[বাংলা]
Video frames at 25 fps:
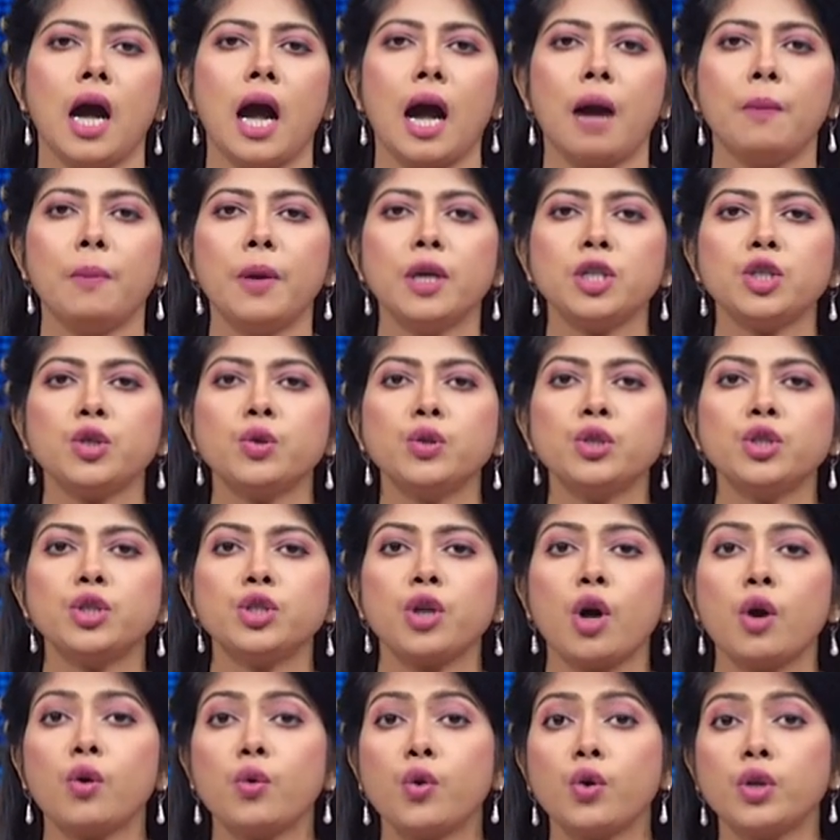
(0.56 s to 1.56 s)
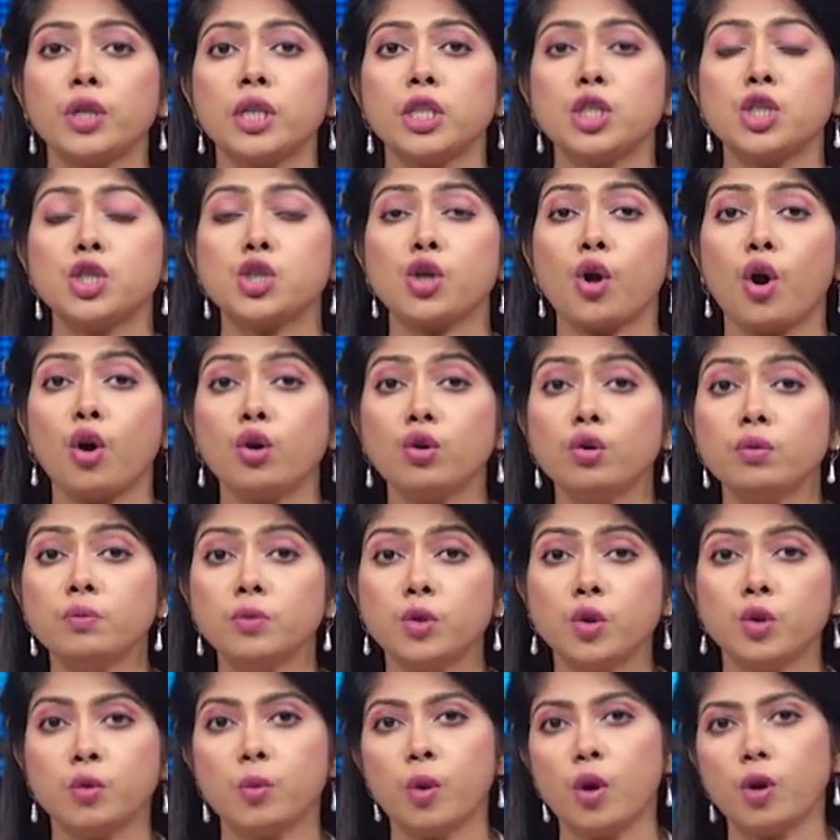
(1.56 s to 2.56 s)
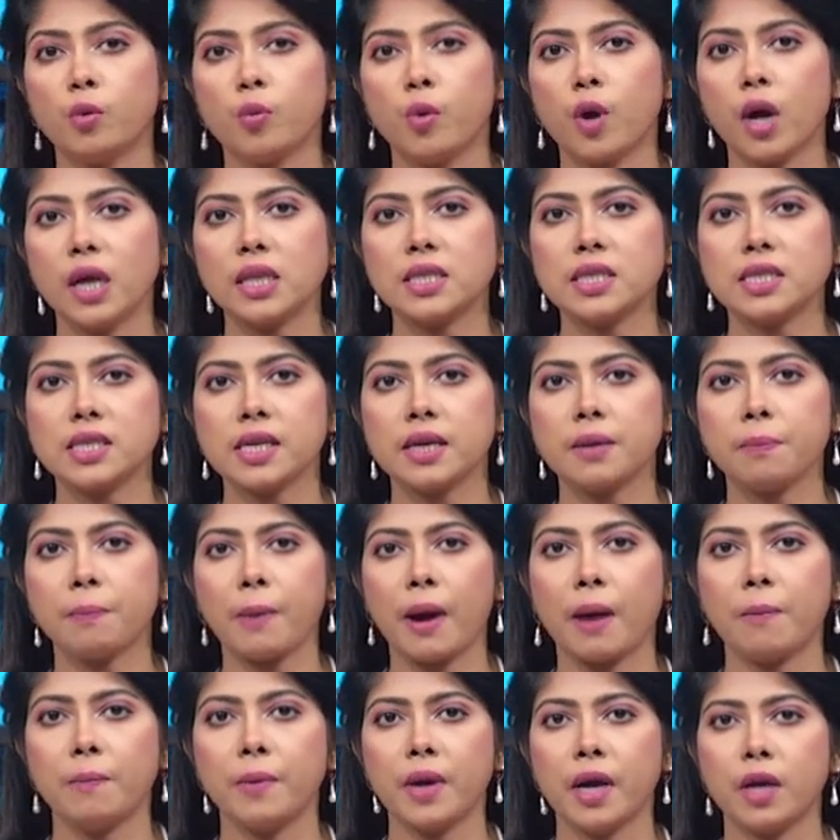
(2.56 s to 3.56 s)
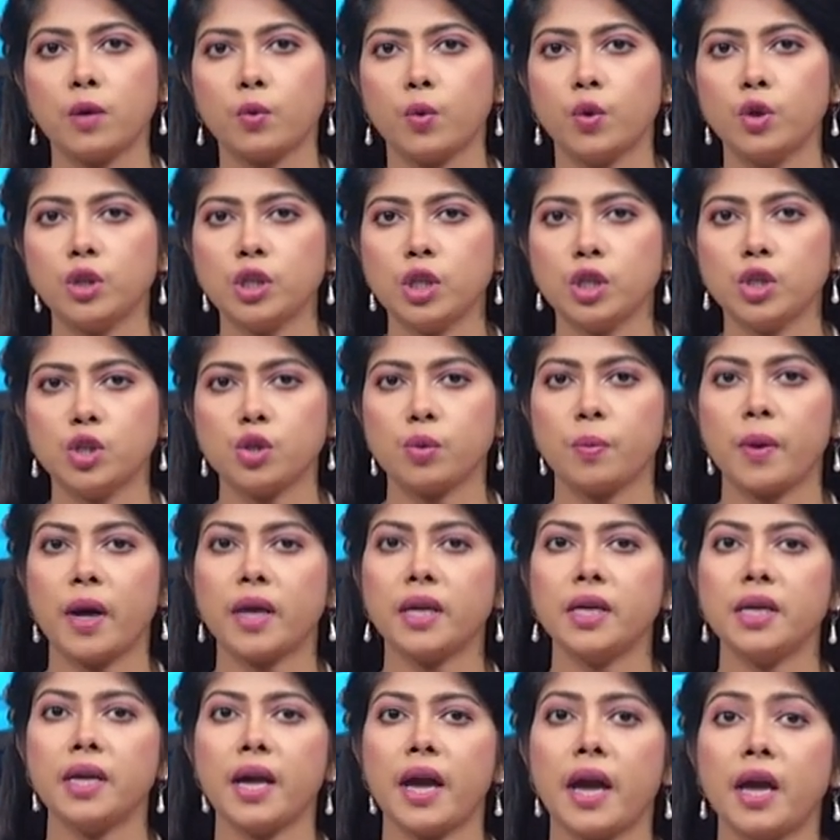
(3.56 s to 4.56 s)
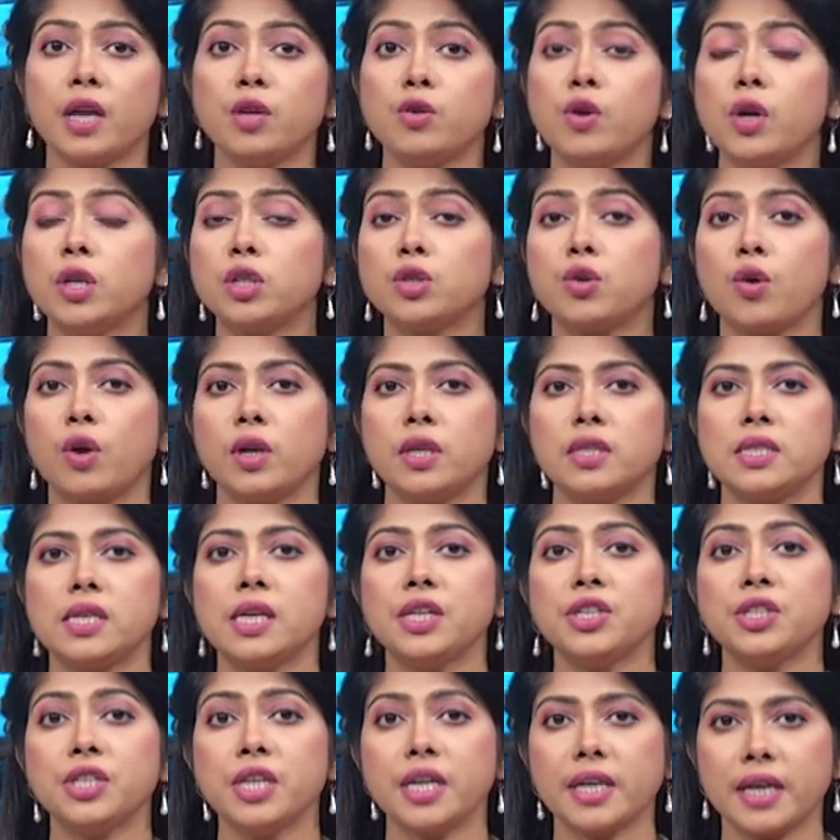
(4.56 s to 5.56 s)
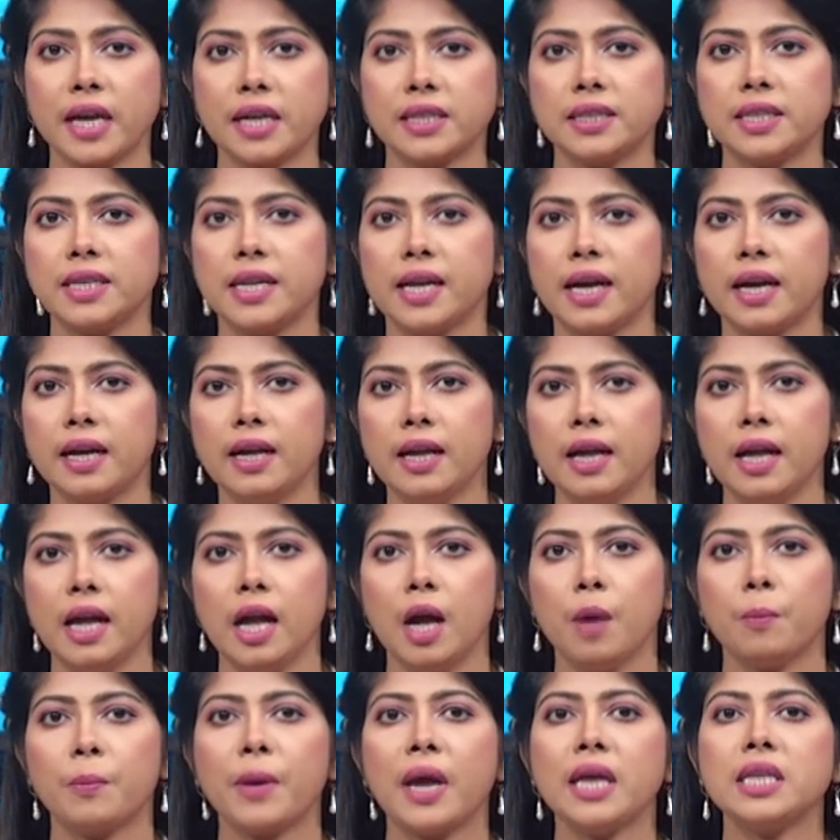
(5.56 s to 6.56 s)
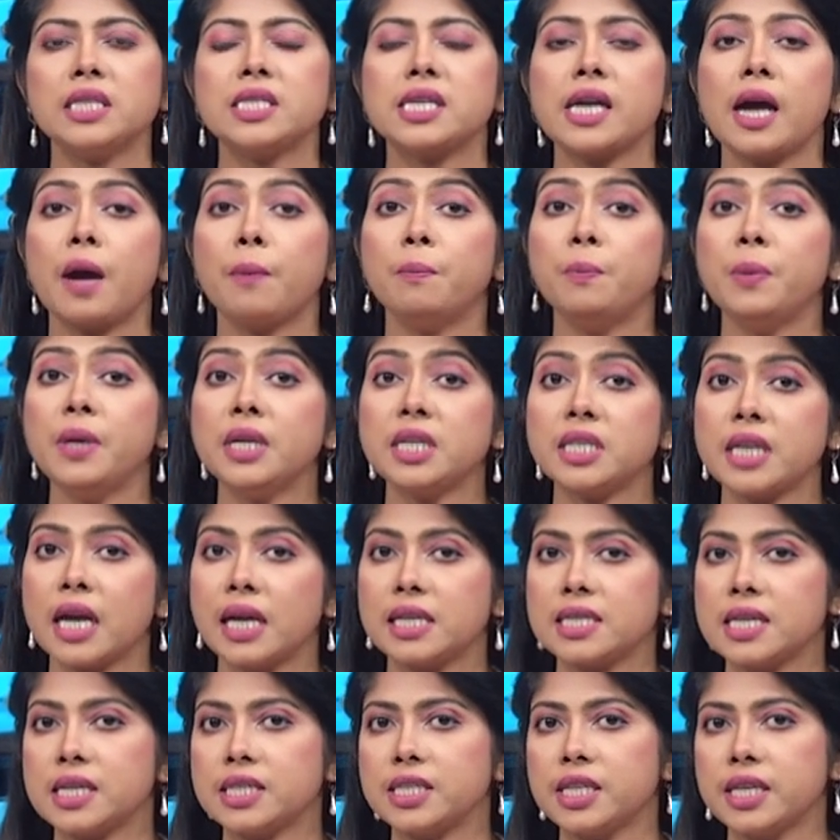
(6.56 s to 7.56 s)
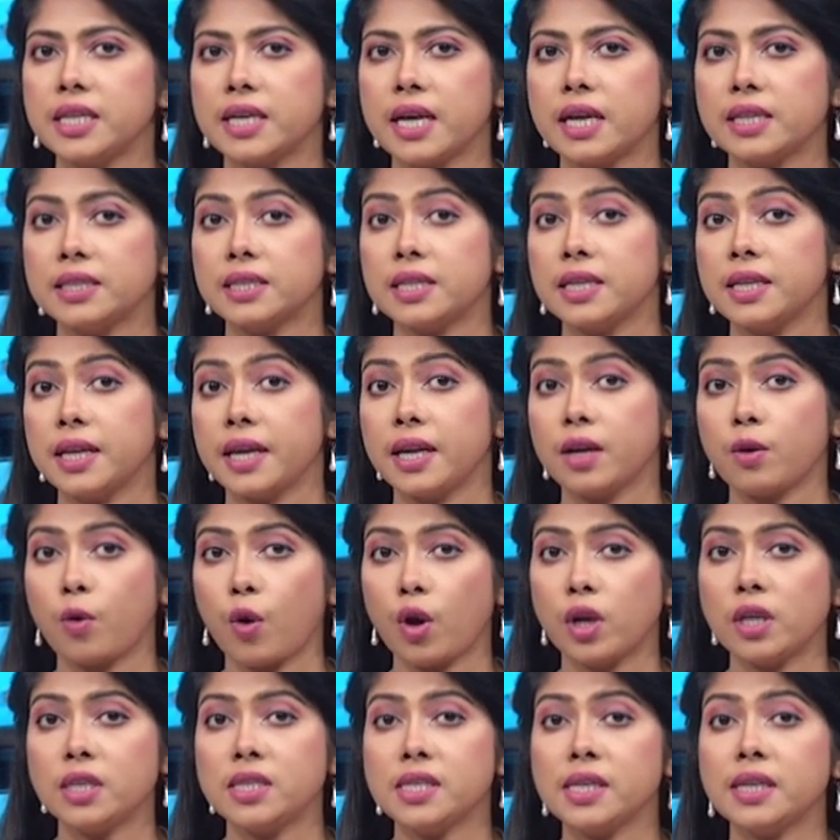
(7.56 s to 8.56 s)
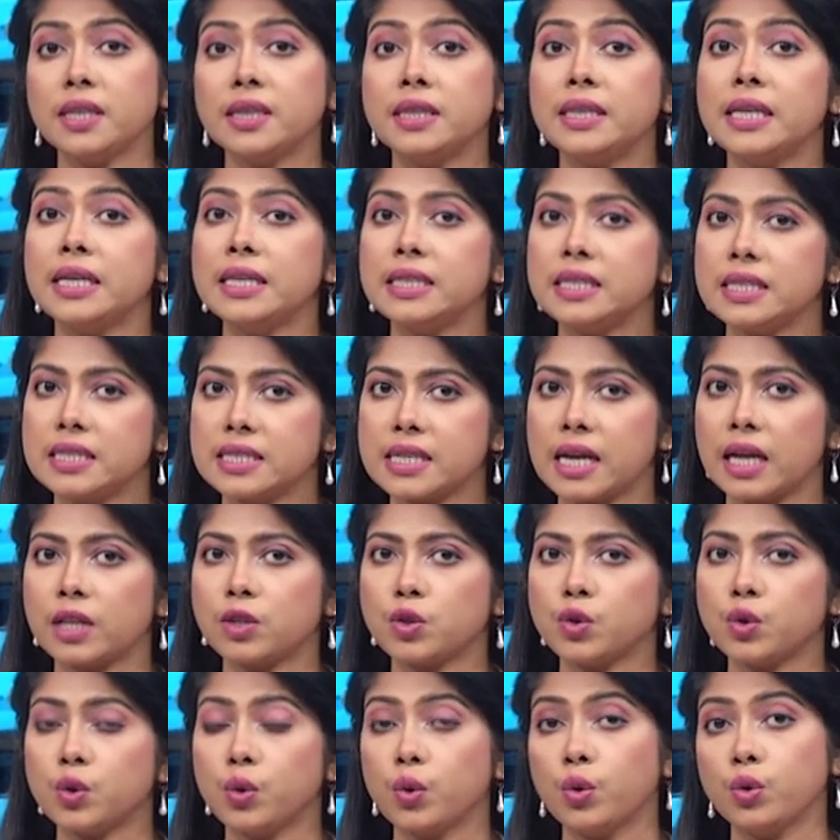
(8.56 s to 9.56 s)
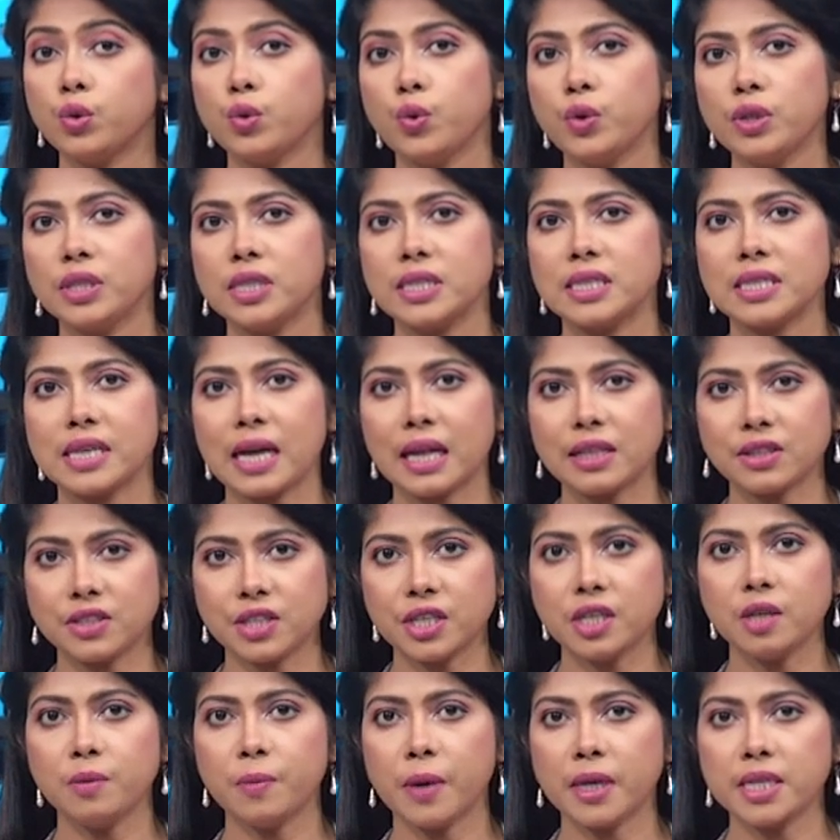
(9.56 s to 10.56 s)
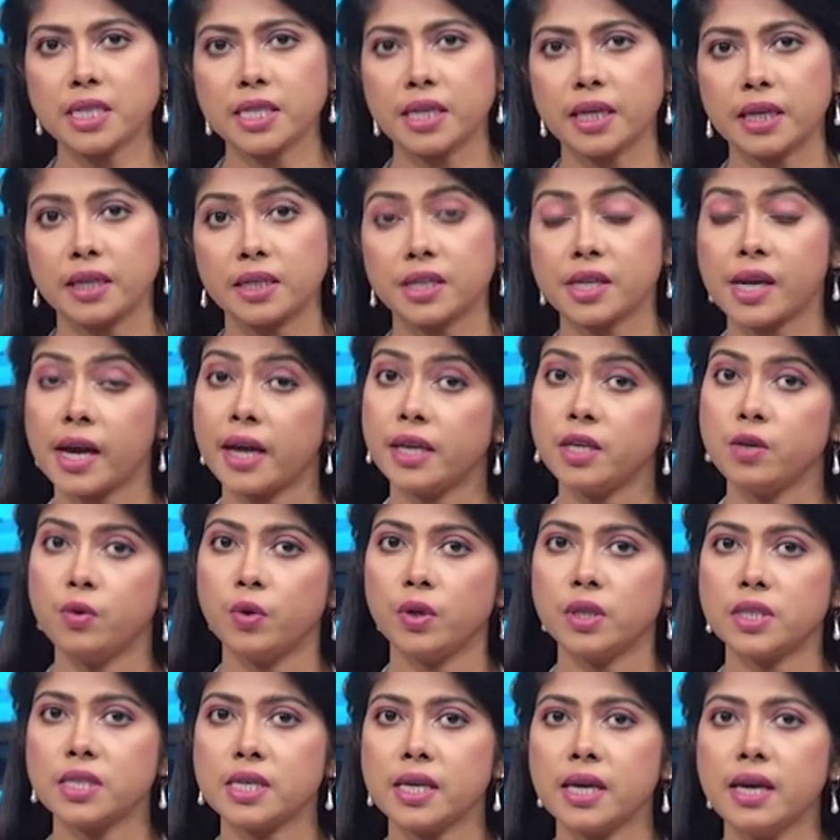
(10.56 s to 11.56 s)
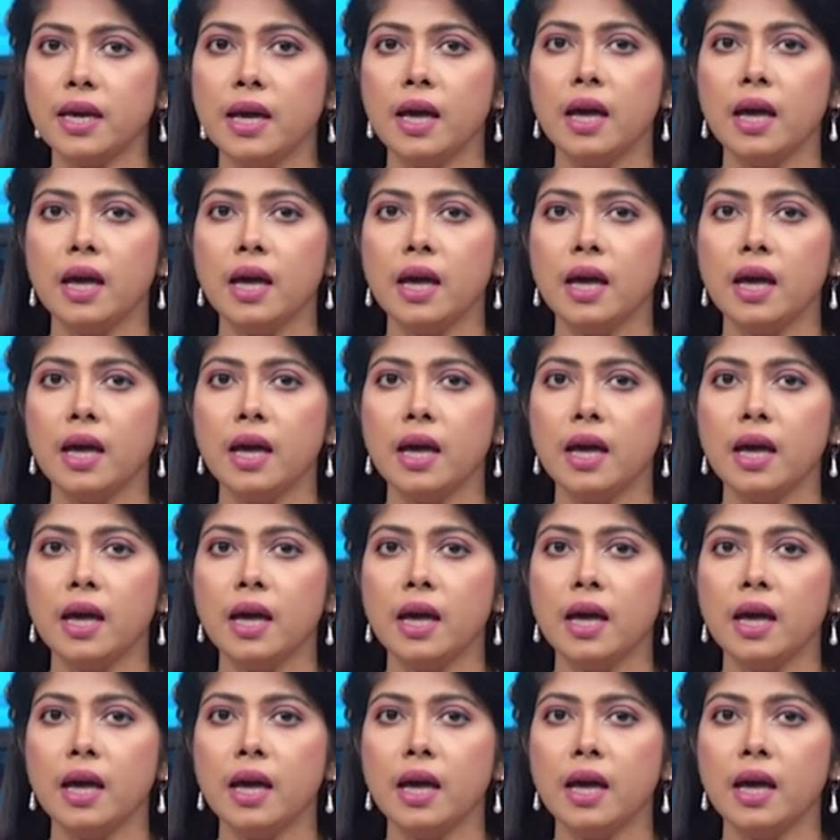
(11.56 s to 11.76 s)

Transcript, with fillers: আবাসন সংকটে চরম দুর্ভোগ পোহাচ্ছে পাবনার ঐতিহ্যবাহী এডওয়ার্ড কলেজের শিক্ষার্থীরা প্রায় ছাব্বিশ হাজার শিক্ষার্থীর এ কলেজে তিনটি ছাত্র ও দুইটি ছাত্রী নিবাসে ঠাঁই হয়েছে